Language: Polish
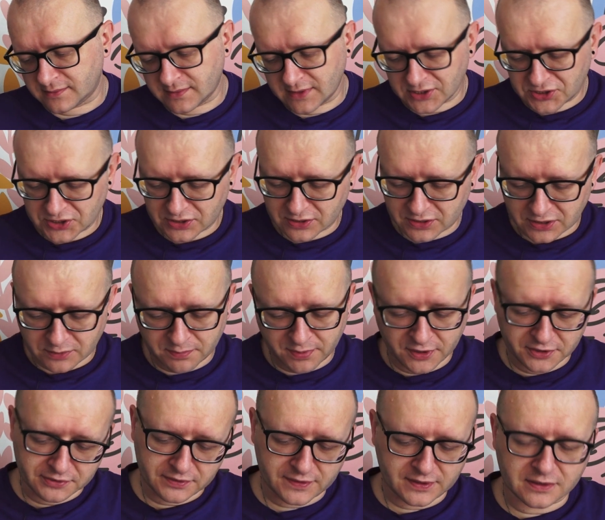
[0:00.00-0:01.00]
znaczy no to
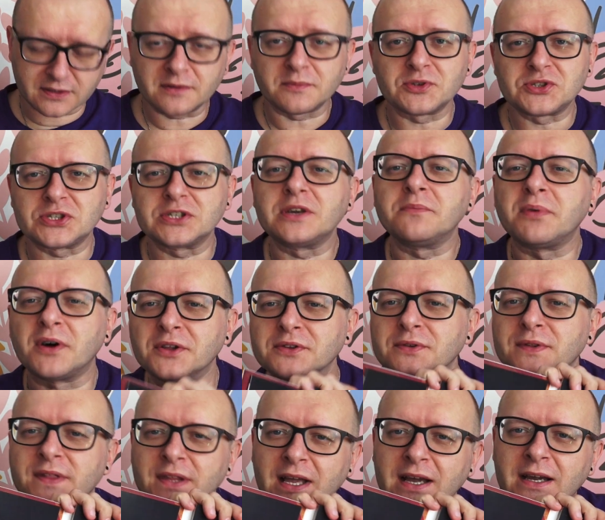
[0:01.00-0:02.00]
bonus, no to może nie
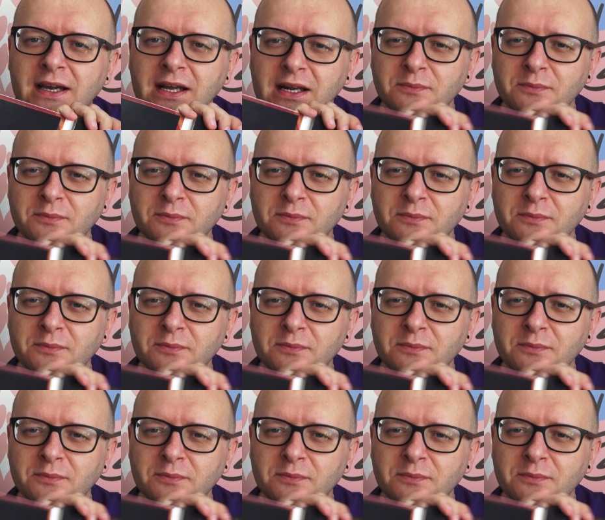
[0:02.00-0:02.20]
bonus, tak,